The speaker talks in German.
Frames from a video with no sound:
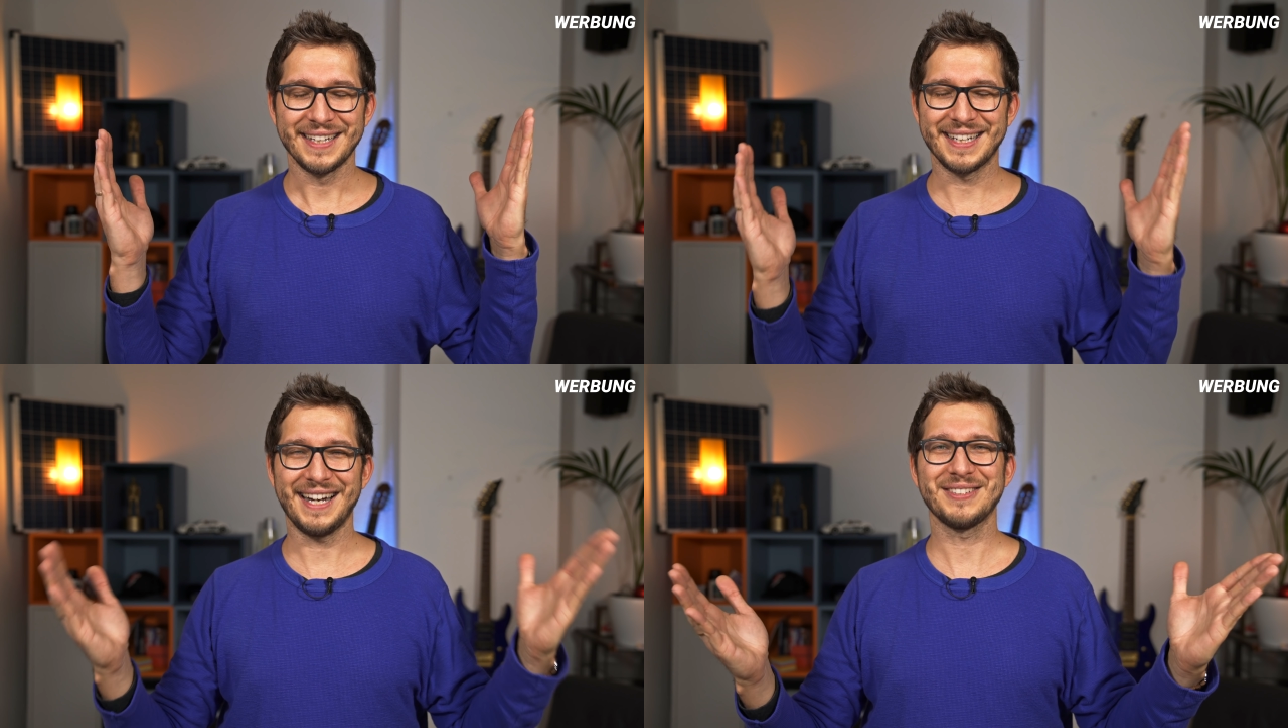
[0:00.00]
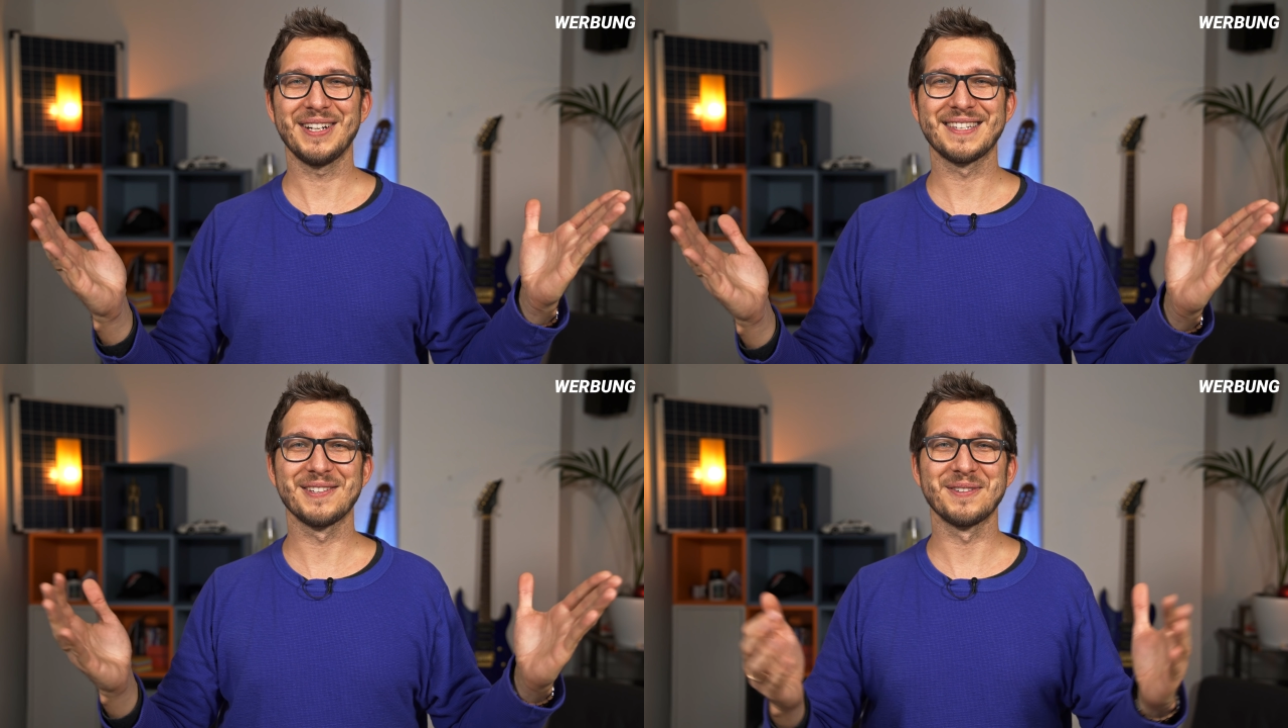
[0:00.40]

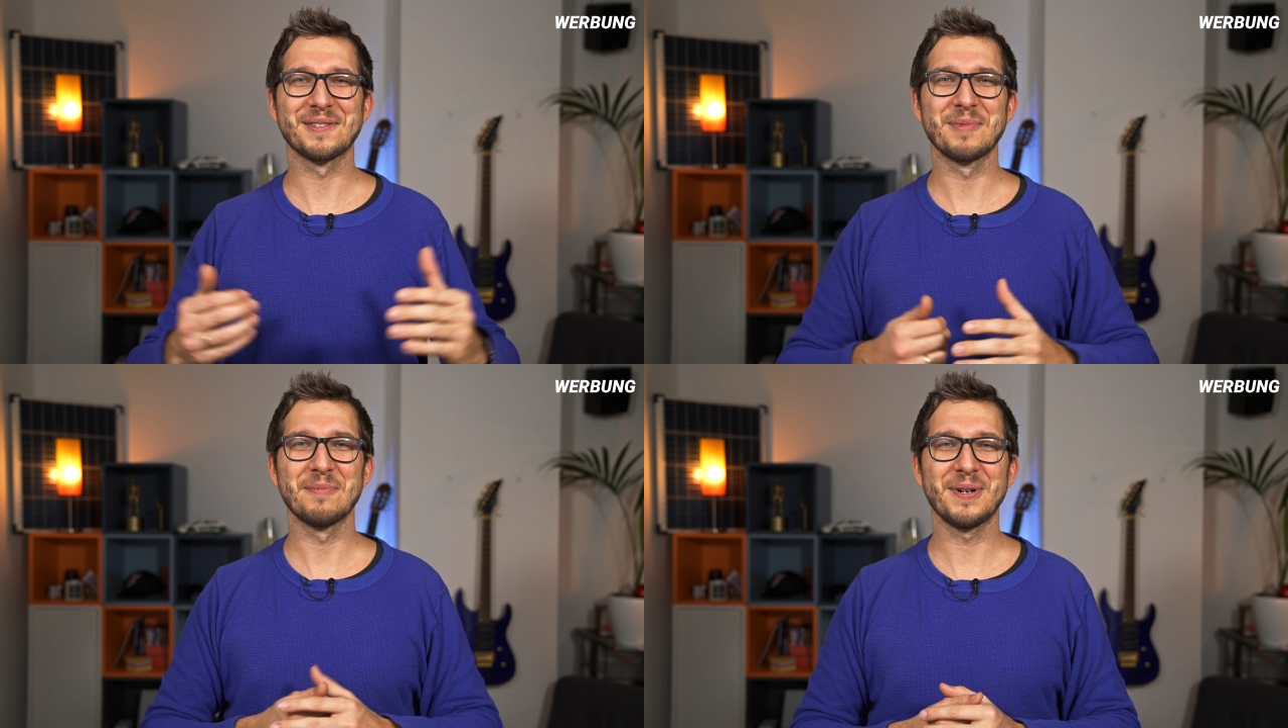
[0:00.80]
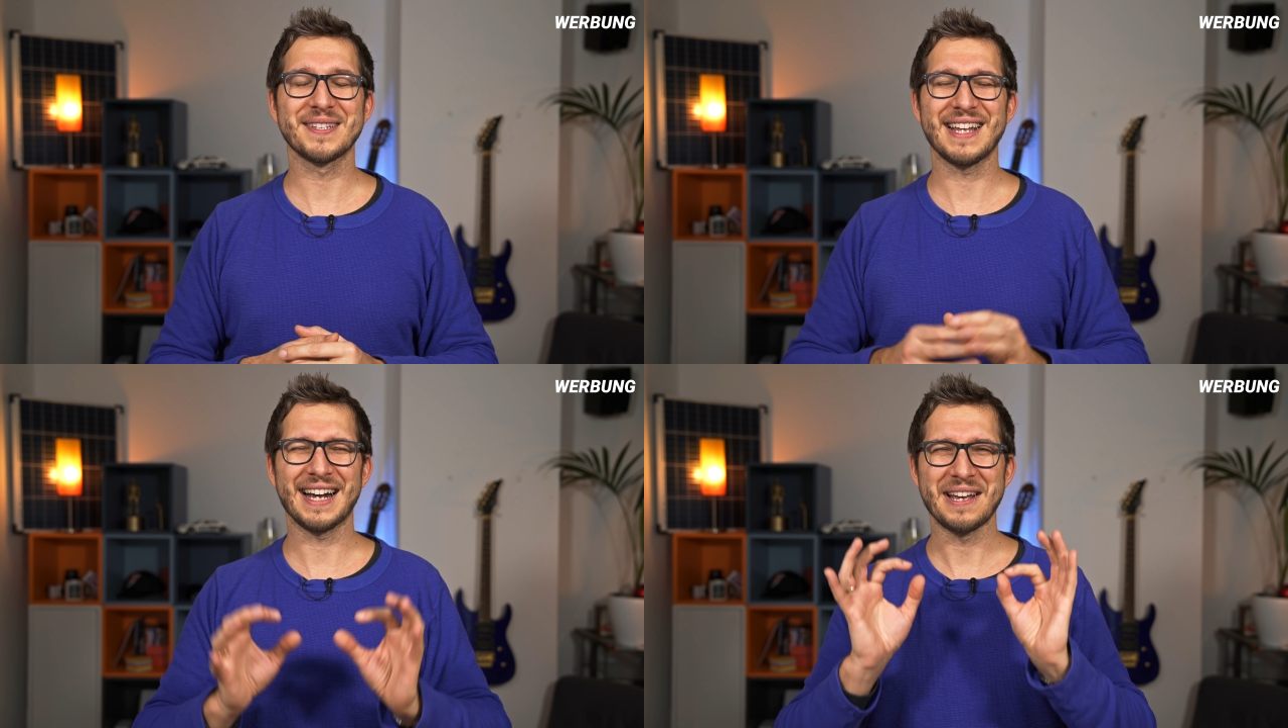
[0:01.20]
Gratulation zum
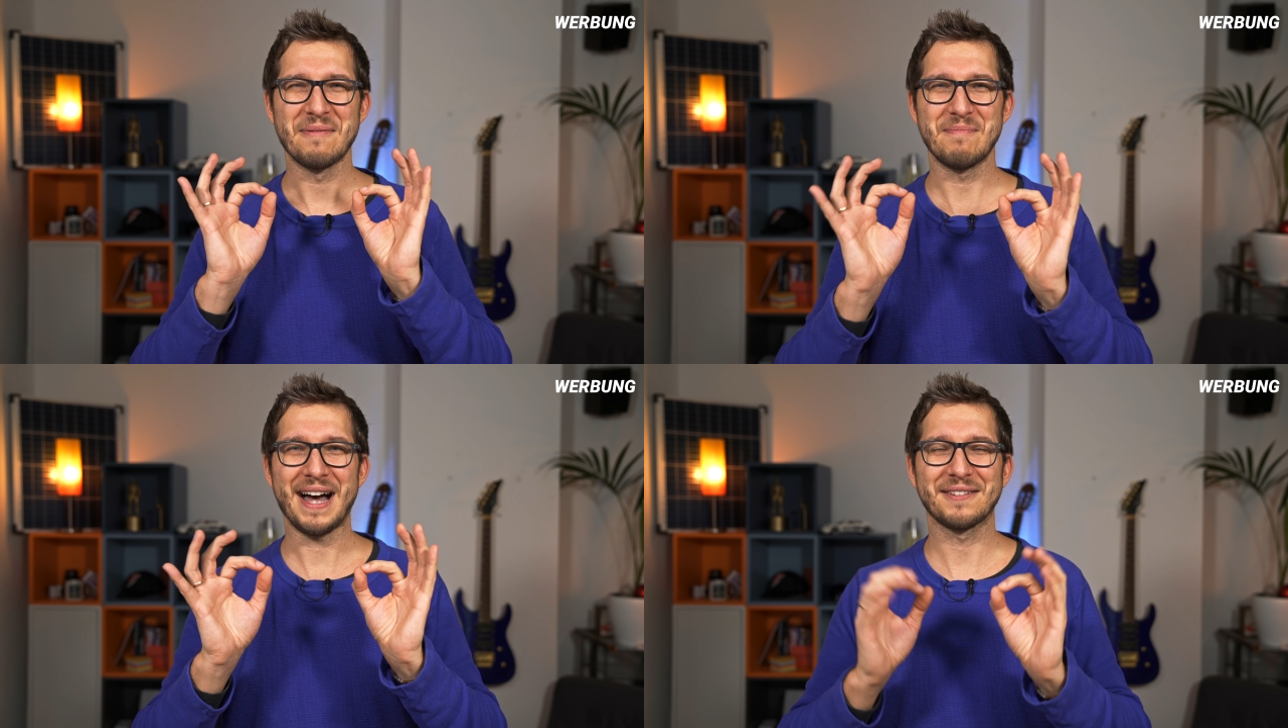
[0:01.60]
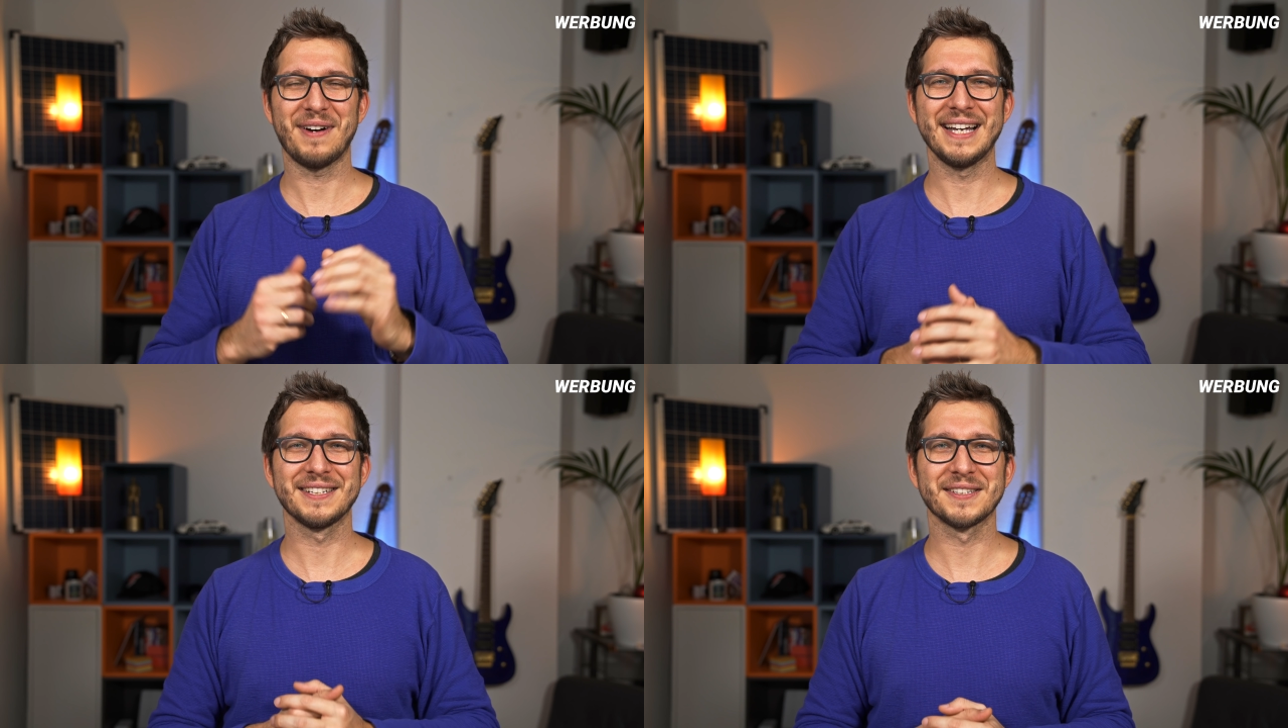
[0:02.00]
Geburtstag, macht
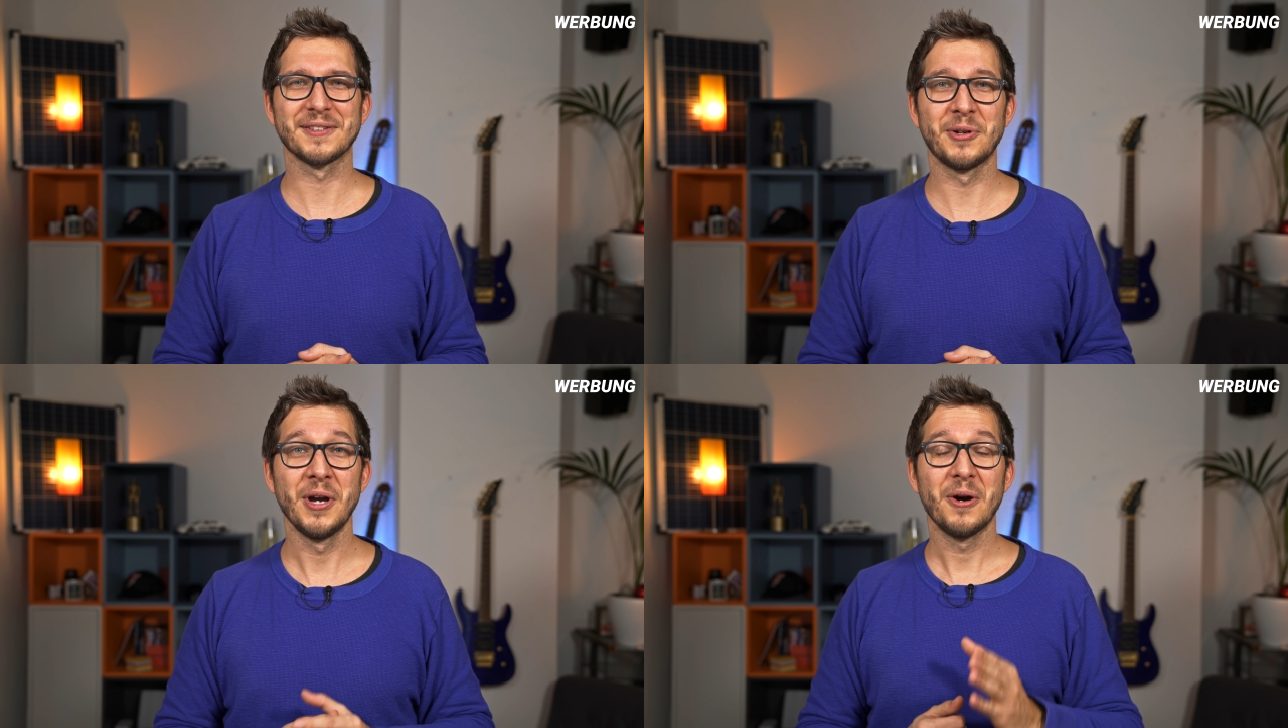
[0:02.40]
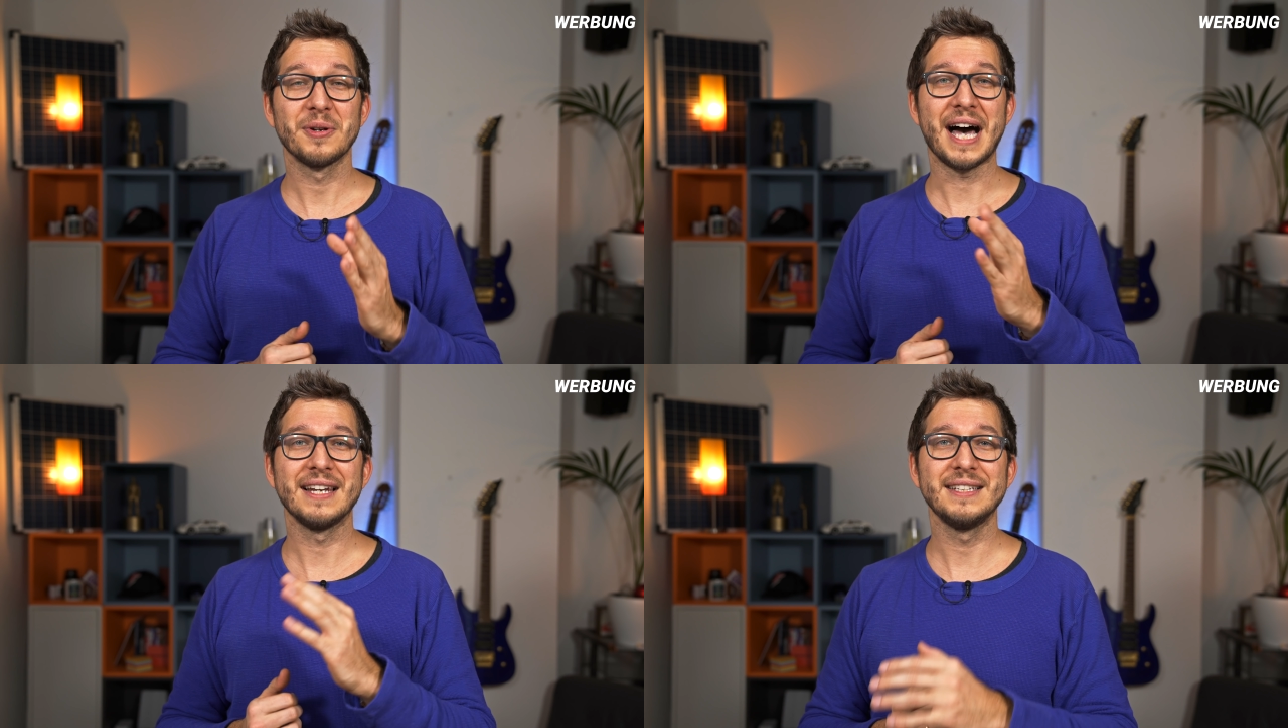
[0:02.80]
weiter so
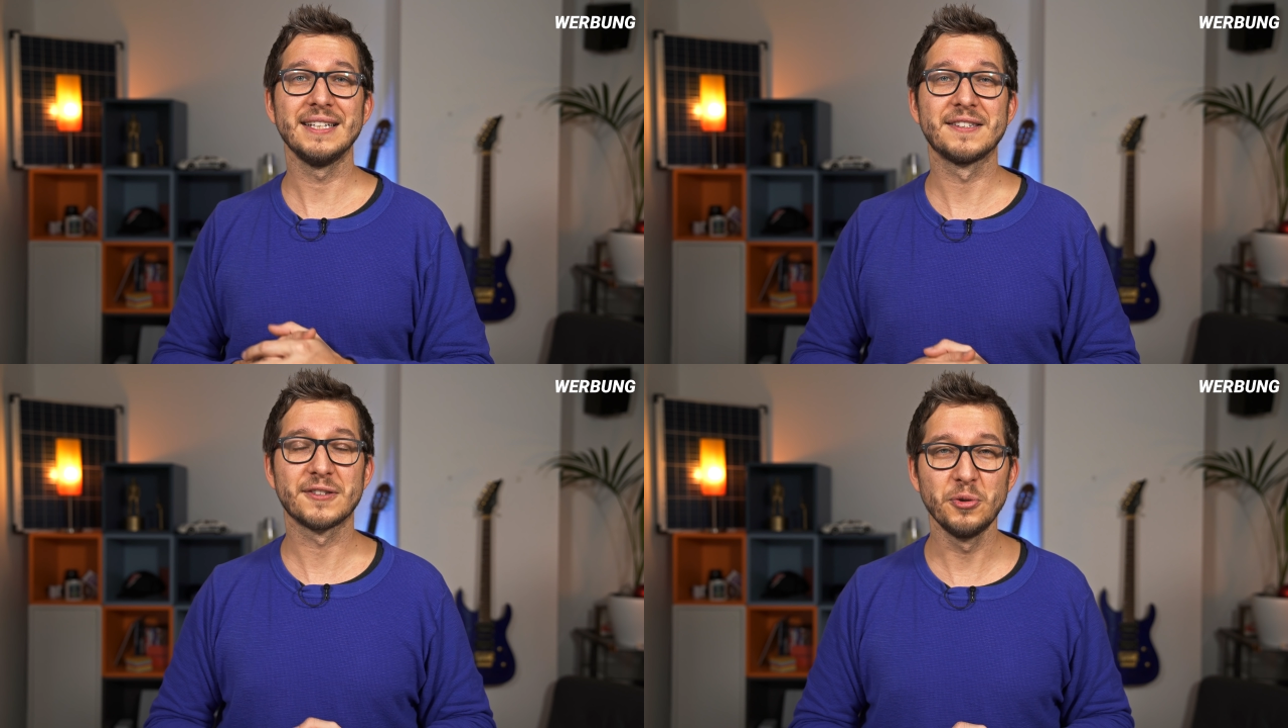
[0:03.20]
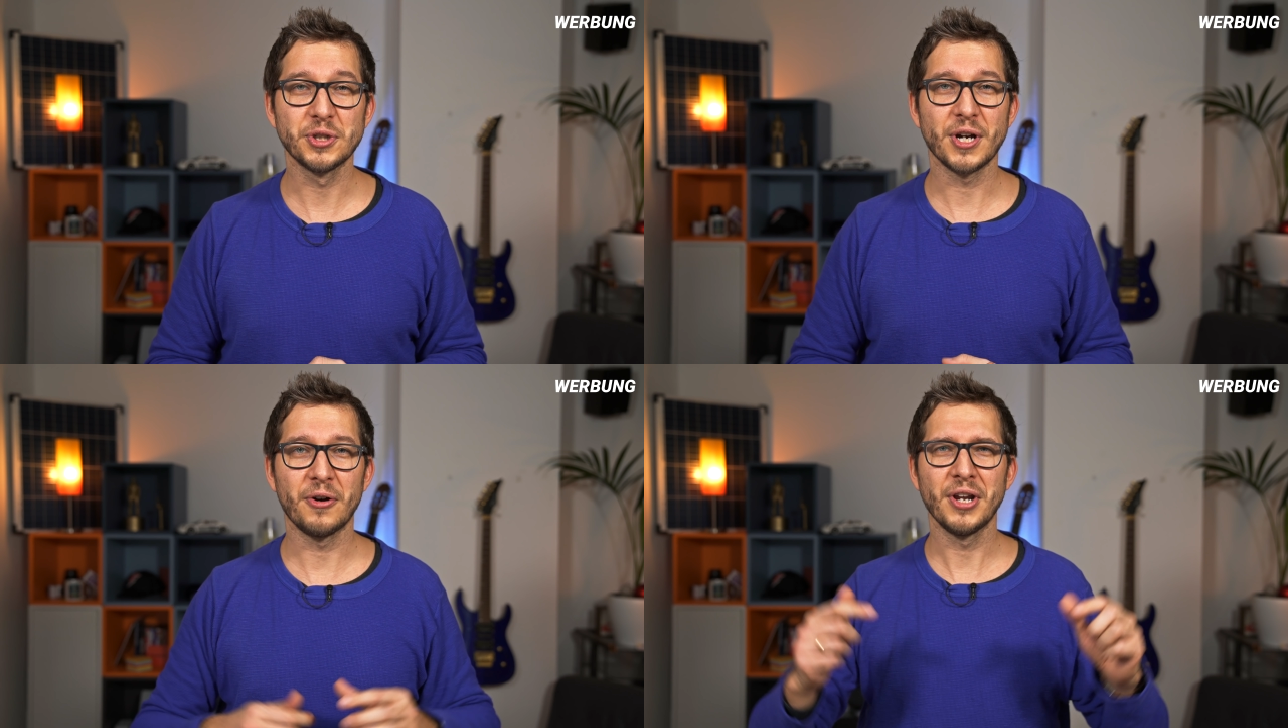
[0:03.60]
und alle, die jetzt
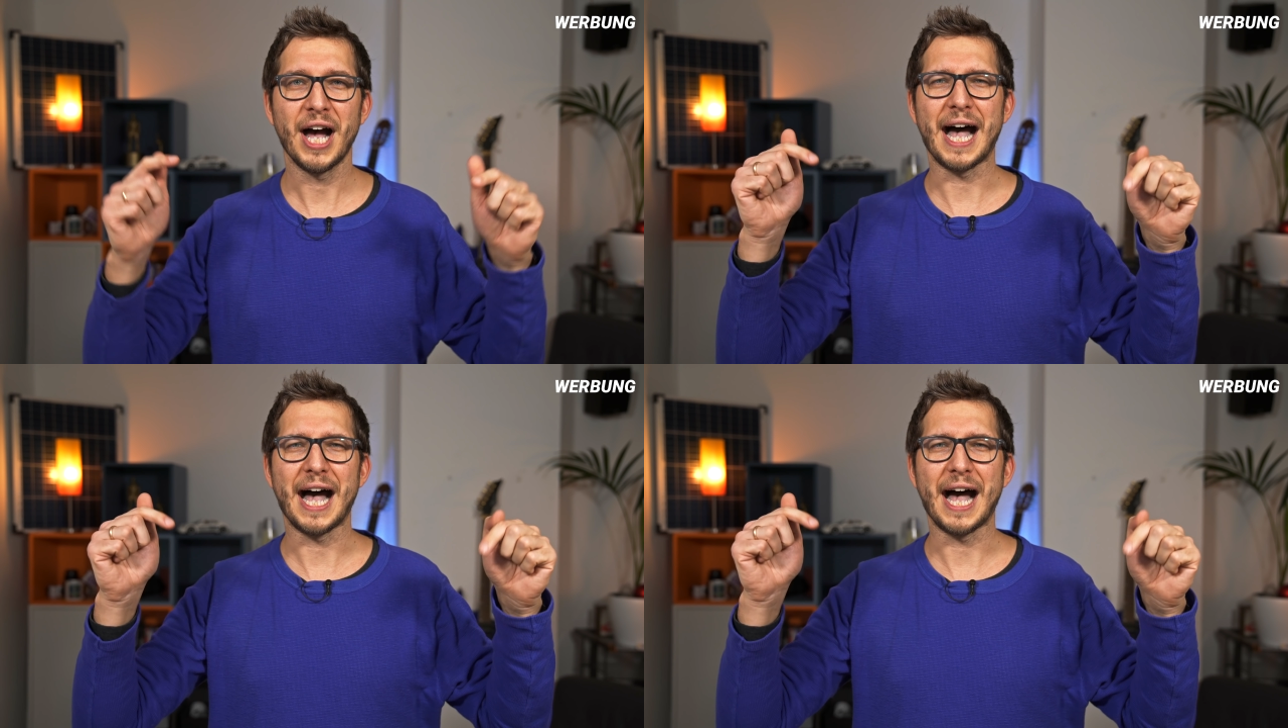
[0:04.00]
zuschauen,